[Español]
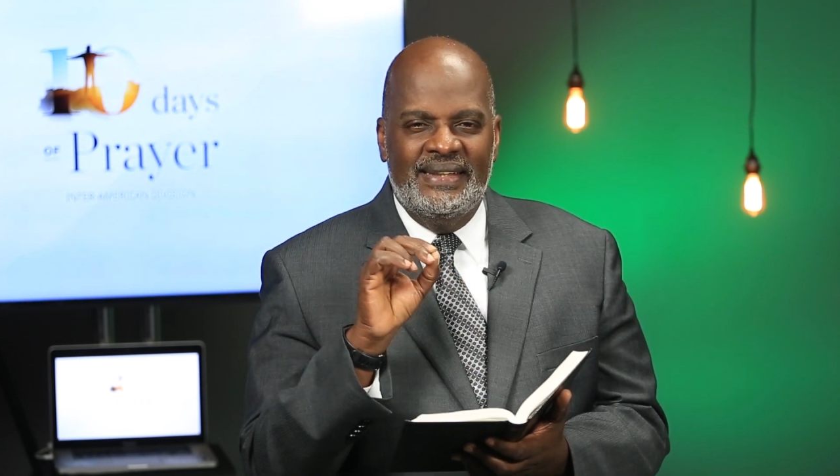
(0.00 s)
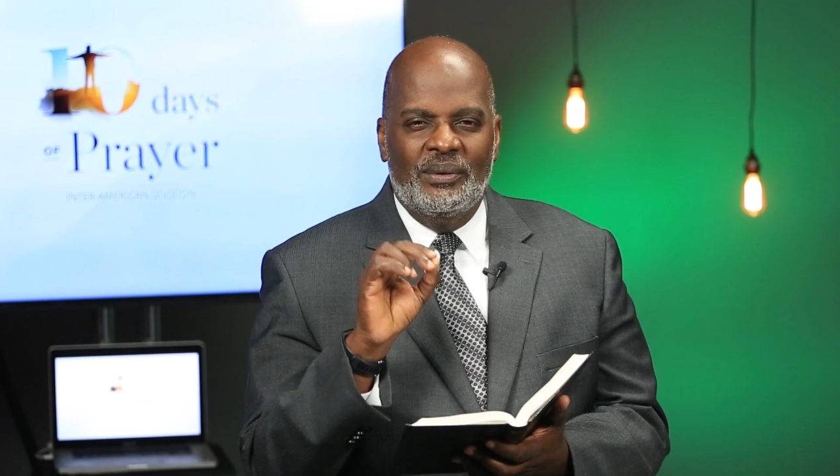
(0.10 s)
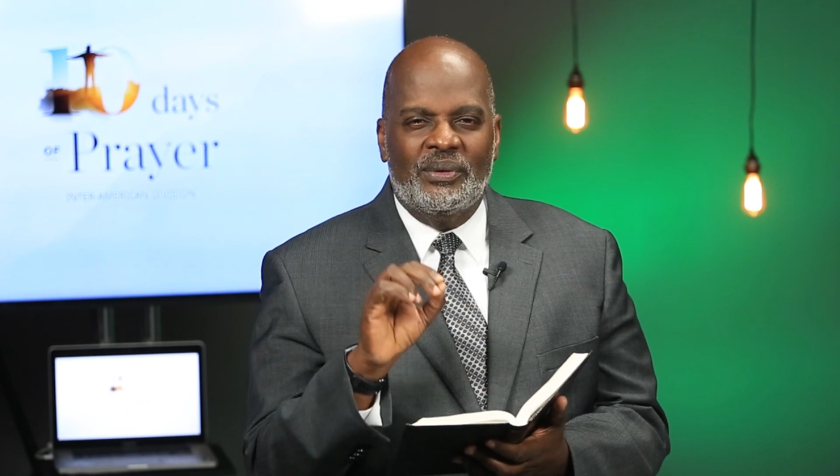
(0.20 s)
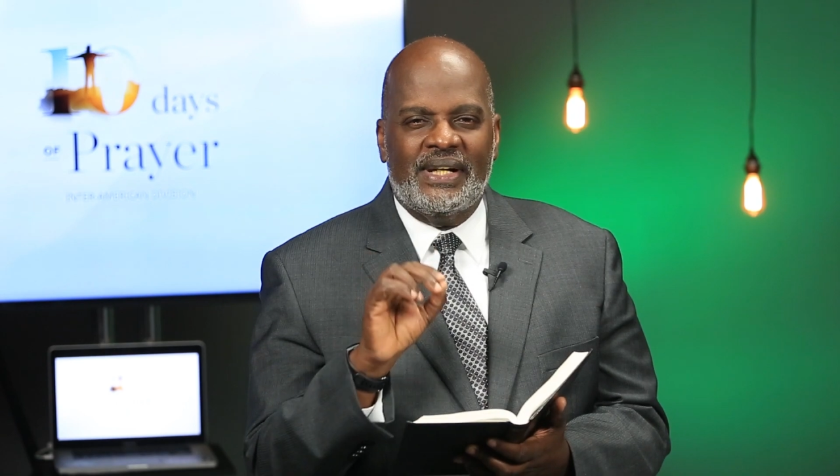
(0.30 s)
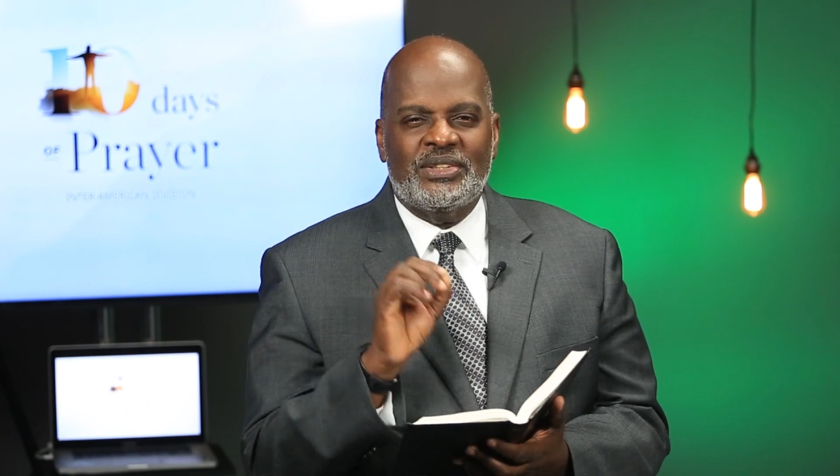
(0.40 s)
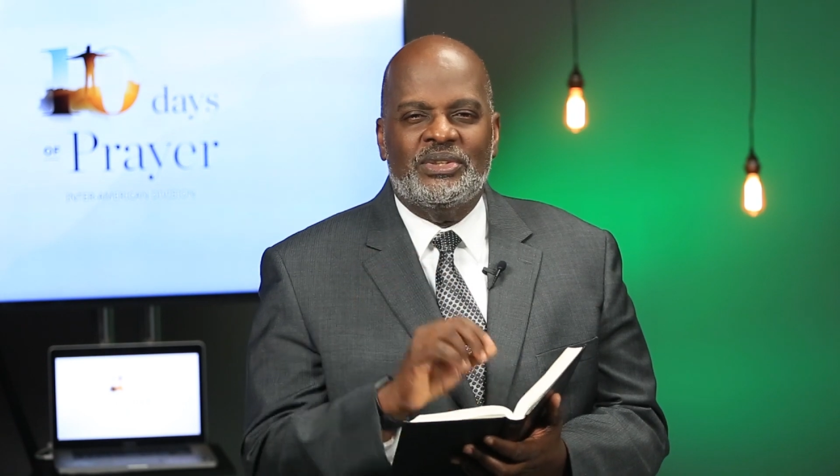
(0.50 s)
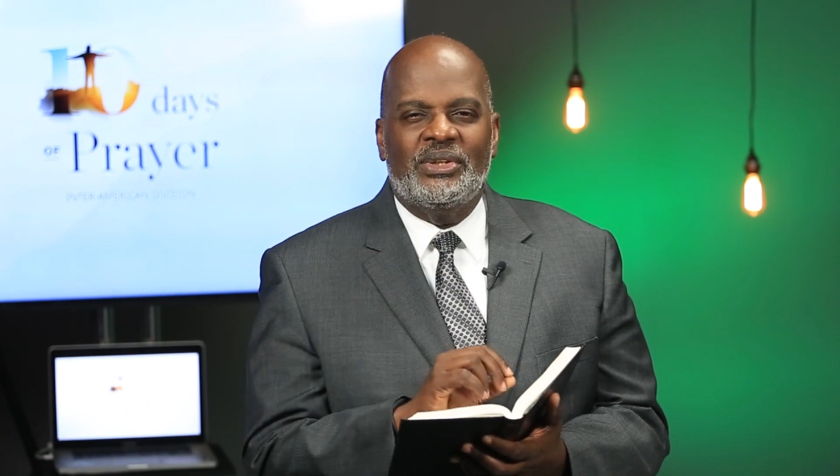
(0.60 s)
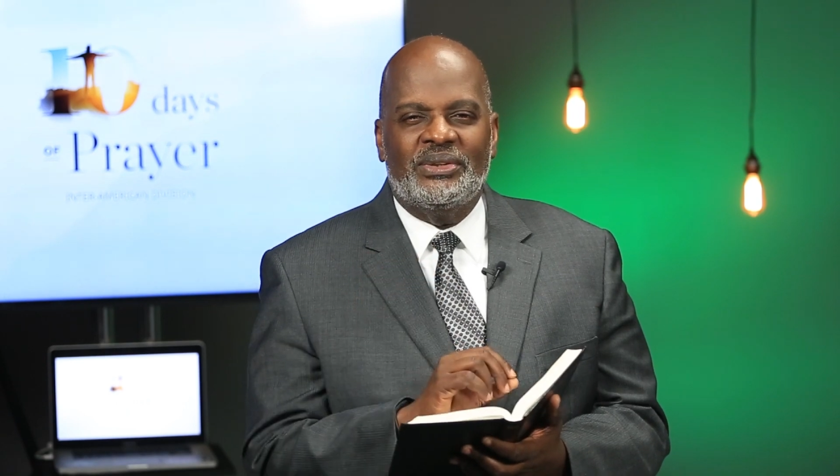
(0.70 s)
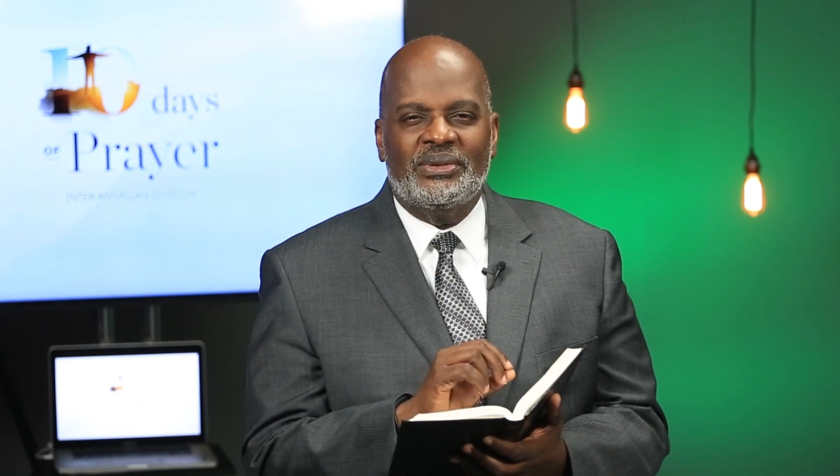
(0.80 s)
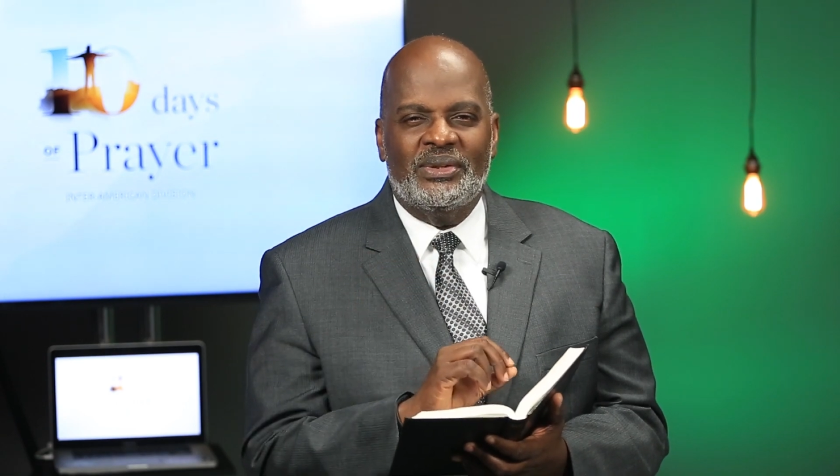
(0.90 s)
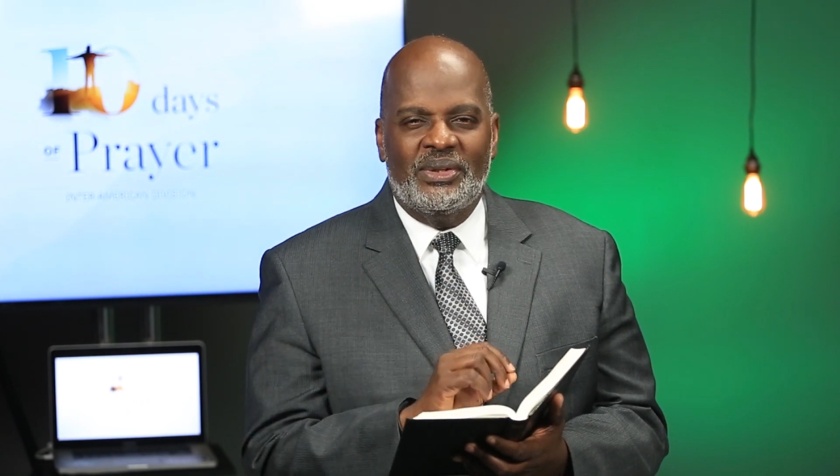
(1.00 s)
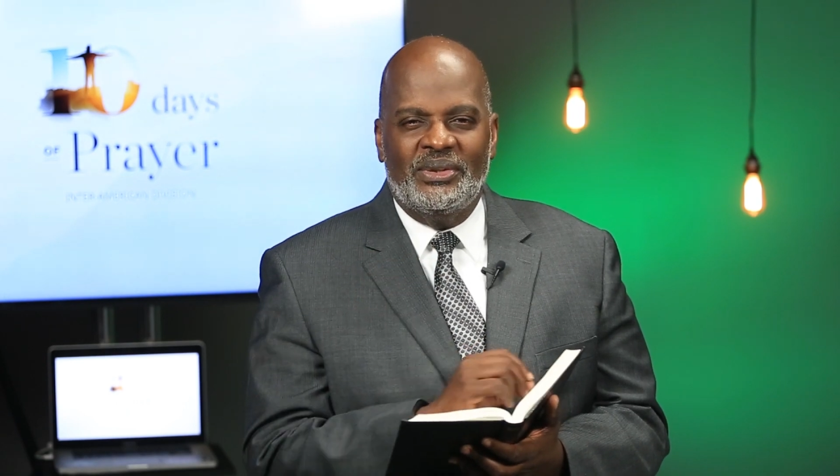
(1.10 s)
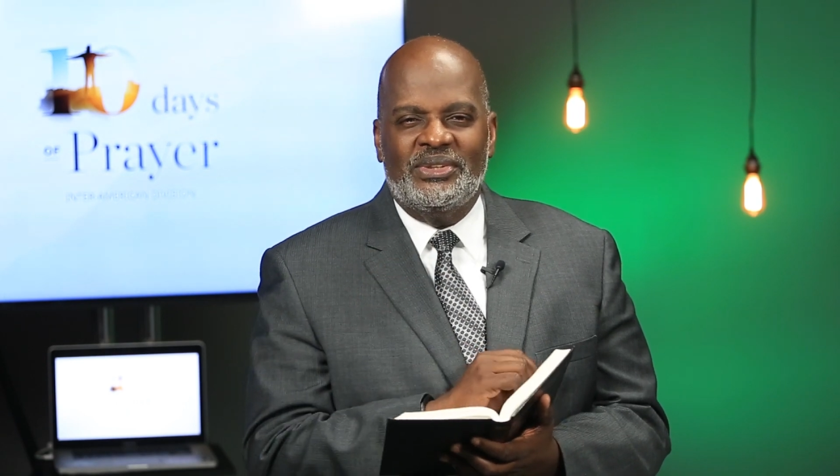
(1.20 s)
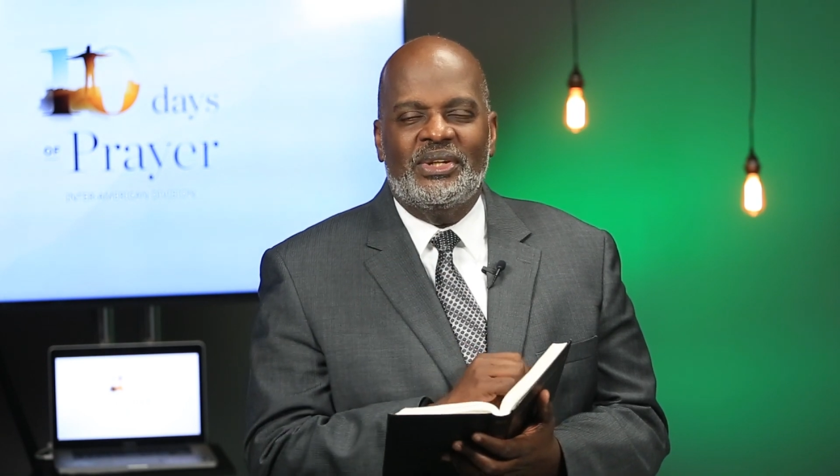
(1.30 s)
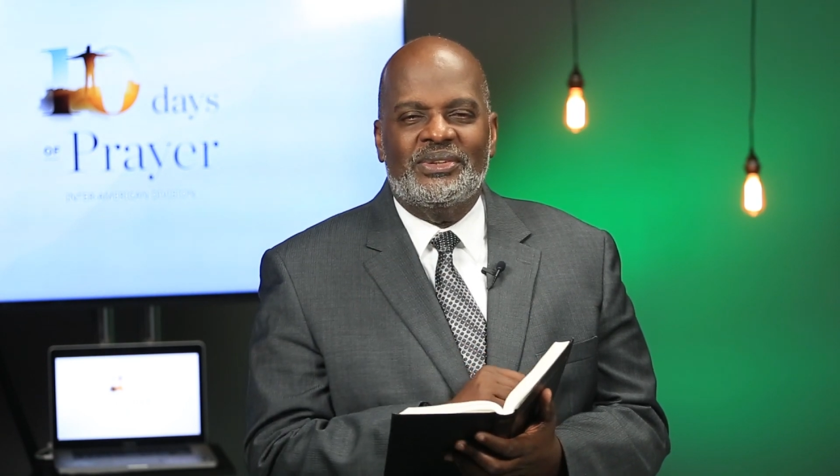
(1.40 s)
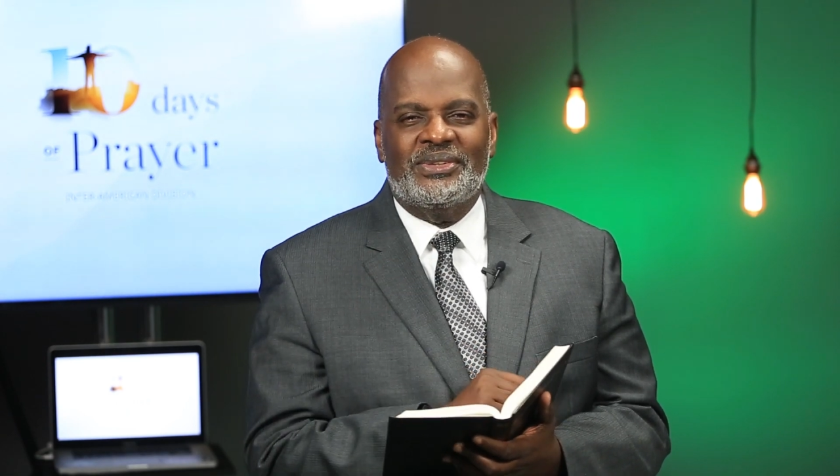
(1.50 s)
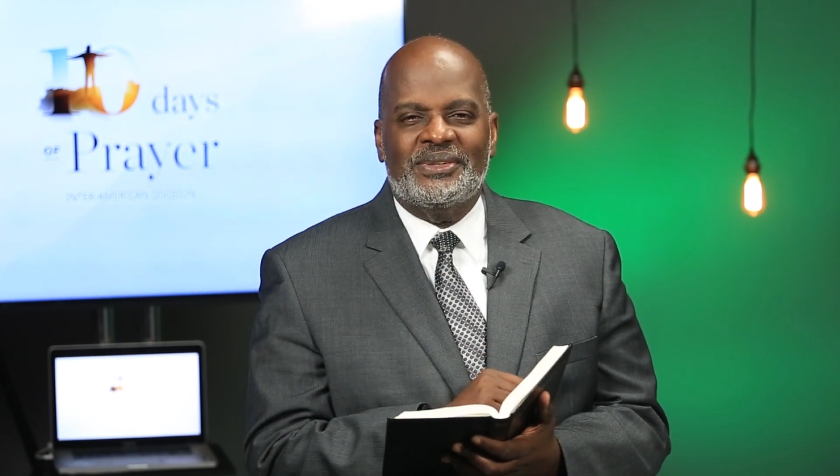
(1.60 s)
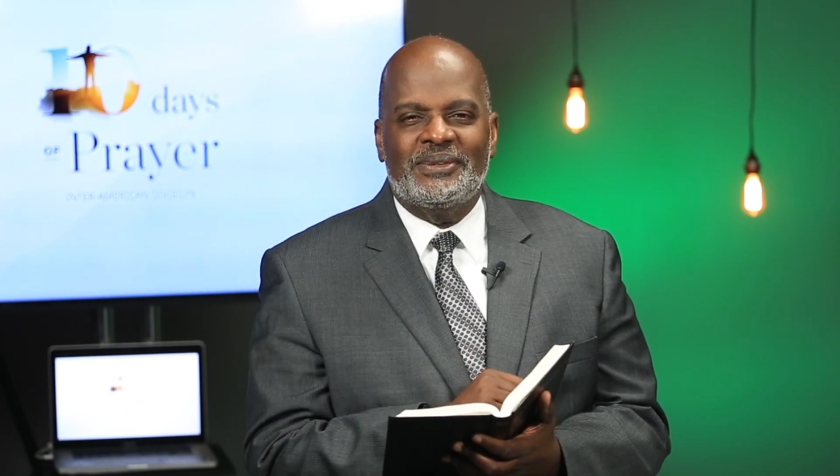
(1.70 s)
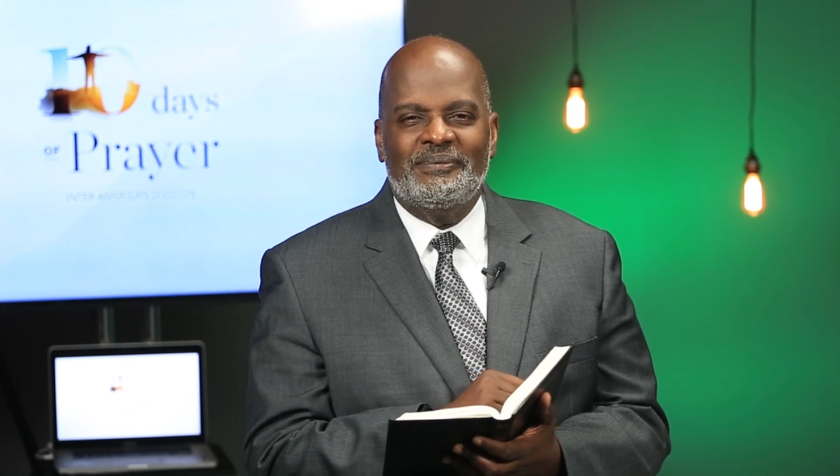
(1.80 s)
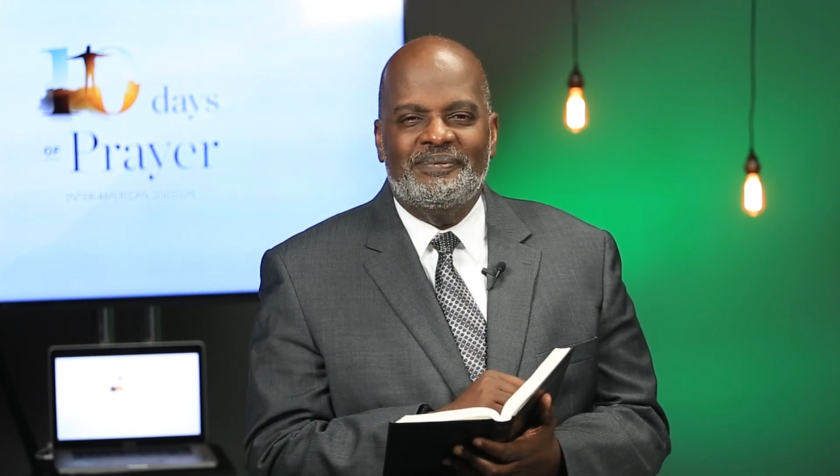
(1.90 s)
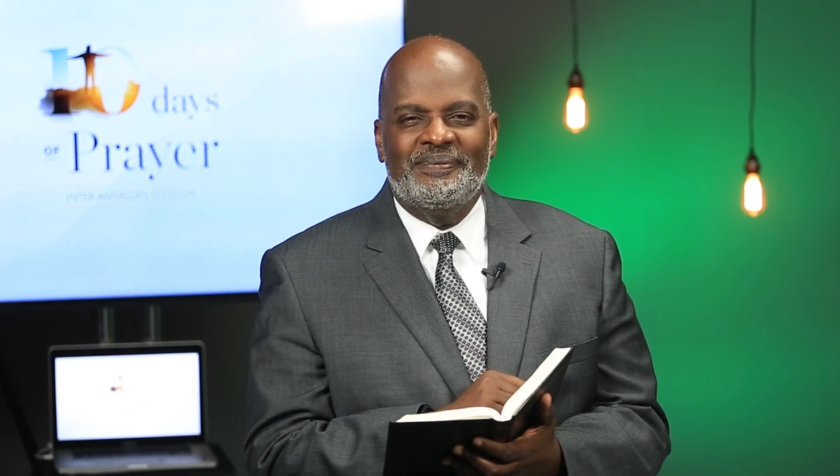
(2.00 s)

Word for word: de oración con Dios.